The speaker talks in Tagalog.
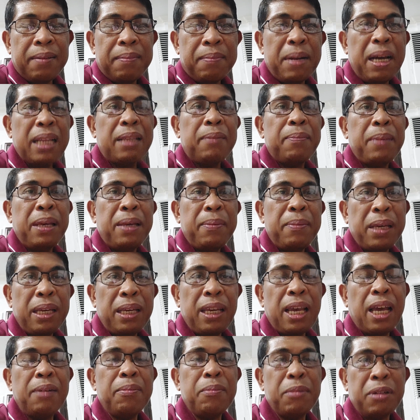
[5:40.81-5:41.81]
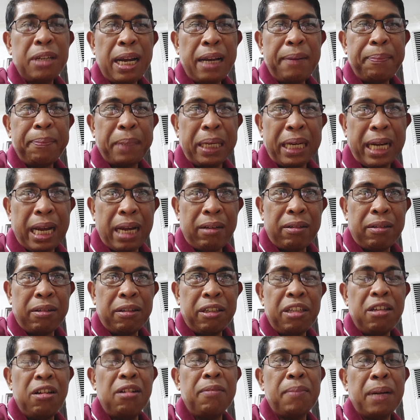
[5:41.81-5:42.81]
Ba't bibigyan mo ng
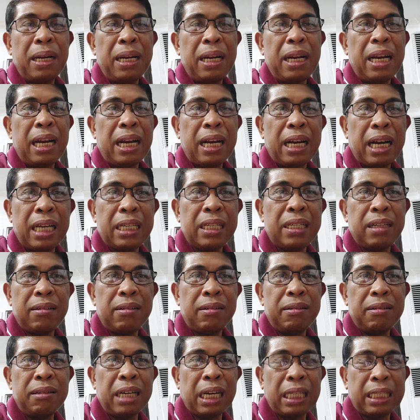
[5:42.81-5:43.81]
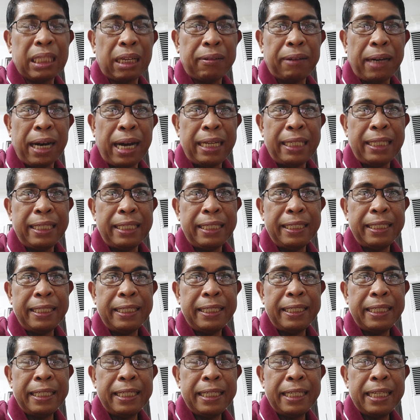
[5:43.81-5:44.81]
panahon yung malalakas yung katawan?
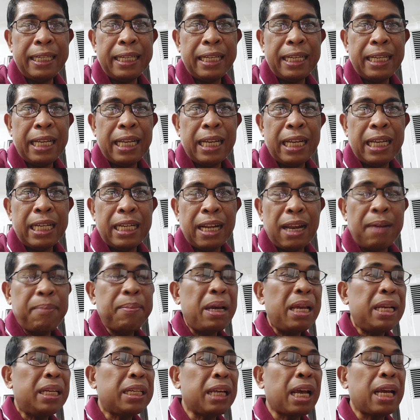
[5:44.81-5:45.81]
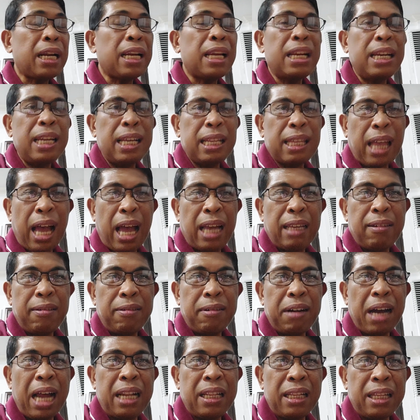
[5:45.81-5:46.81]
Na may sarili
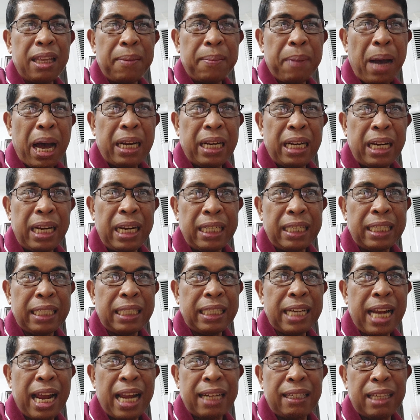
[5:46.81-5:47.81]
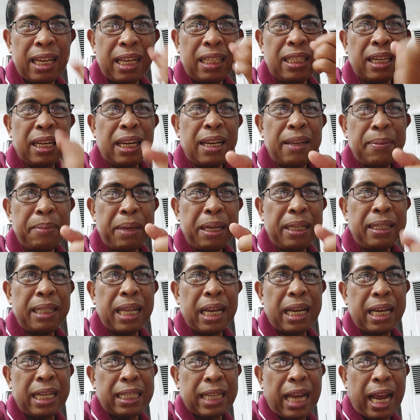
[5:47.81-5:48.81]
tayong antibodies? That is
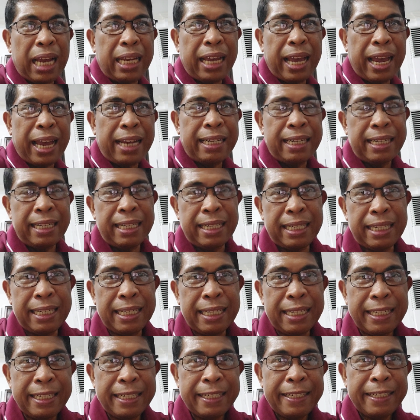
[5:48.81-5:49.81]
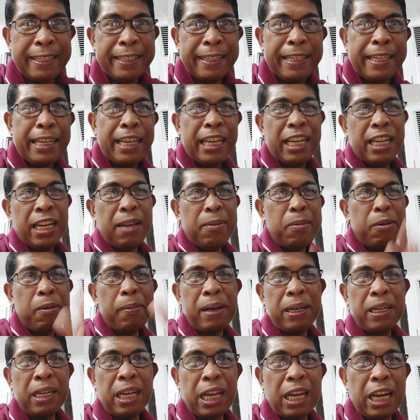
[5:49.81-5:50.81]
elementary science. Hindi
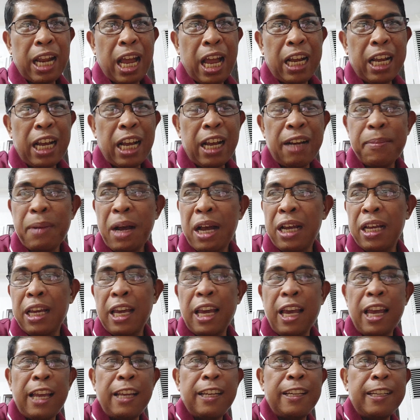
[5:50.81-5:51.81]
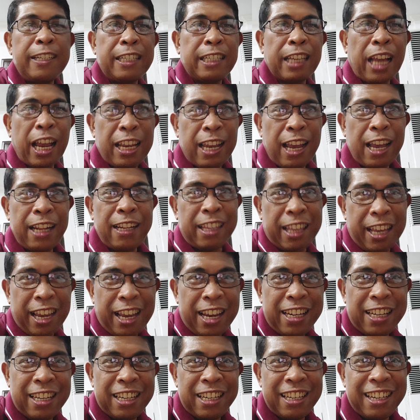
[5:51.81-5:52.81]
mo man kailangang maging
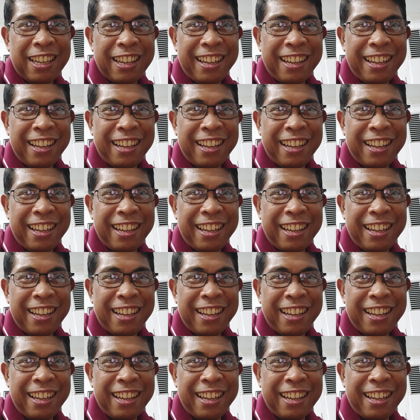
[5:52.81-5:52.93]
scientist.